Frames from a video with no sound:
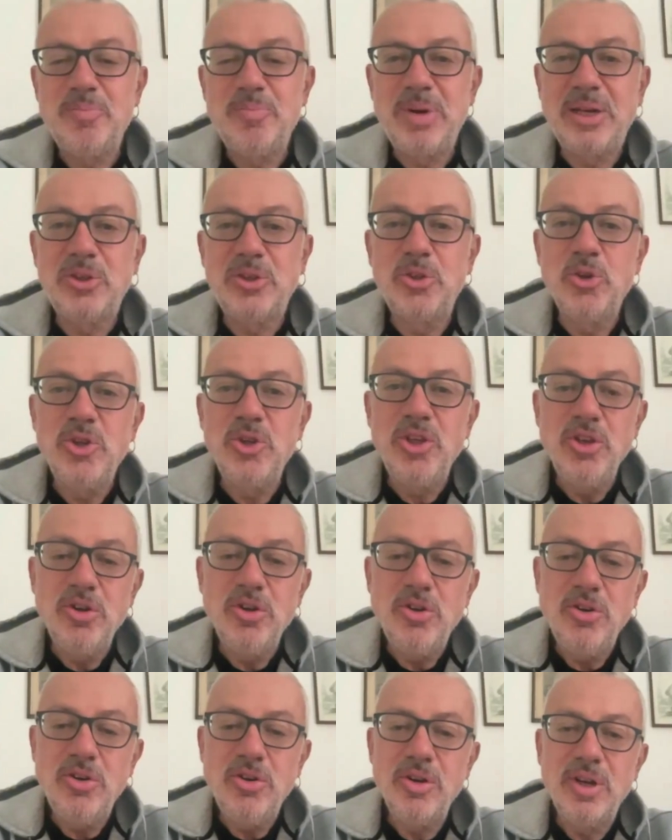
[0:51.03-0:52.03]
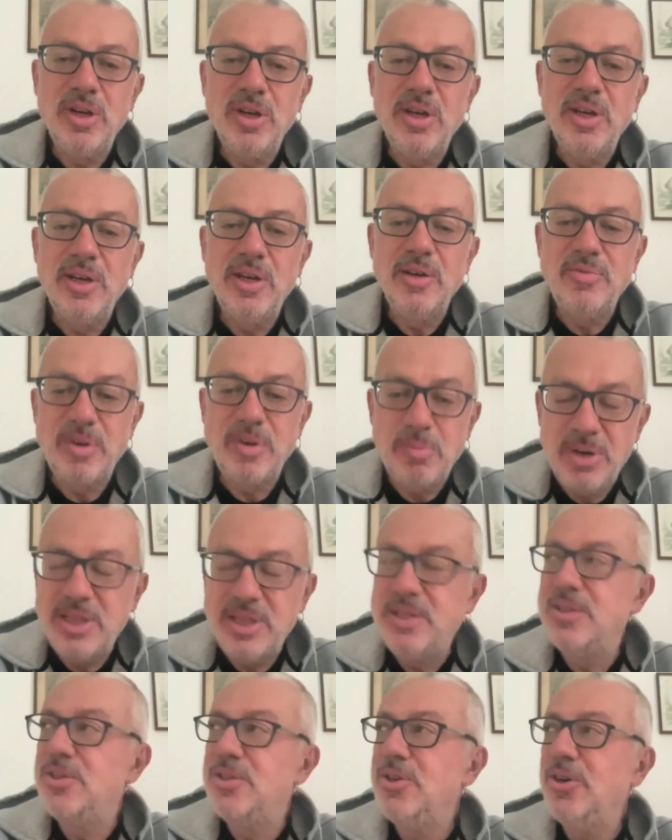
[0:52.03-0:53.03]
parto io, eh,
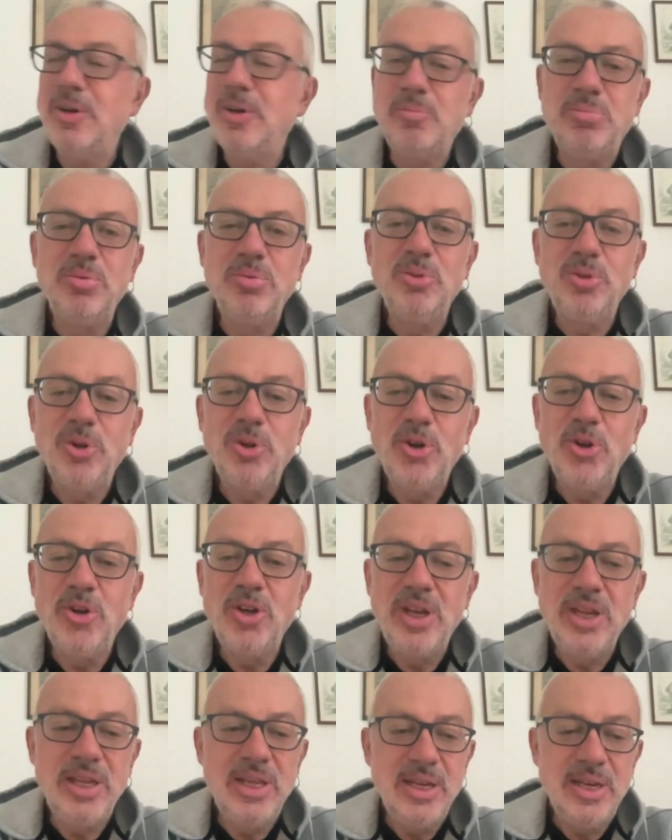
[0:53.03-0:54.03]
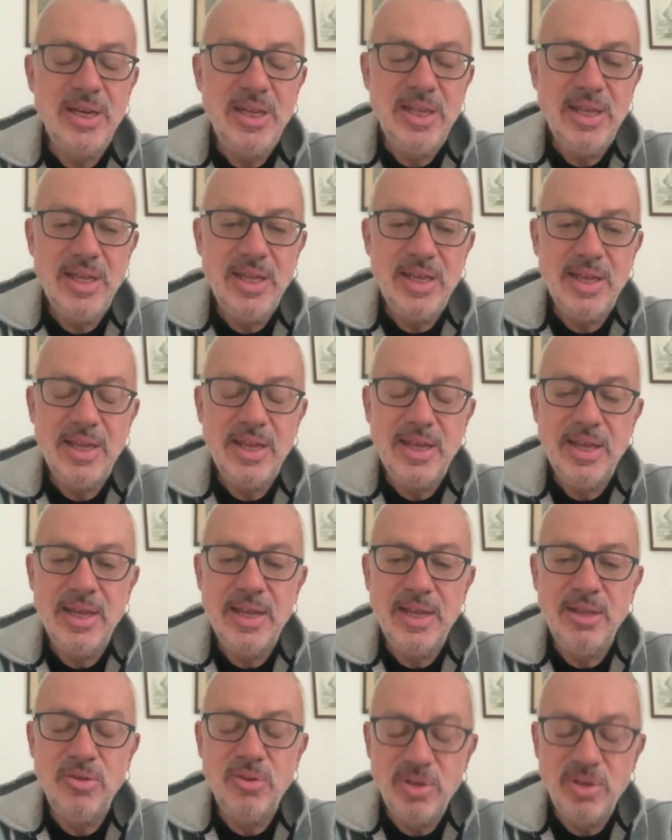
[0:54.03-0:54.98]
Fabrizio, appunto Lollini, e io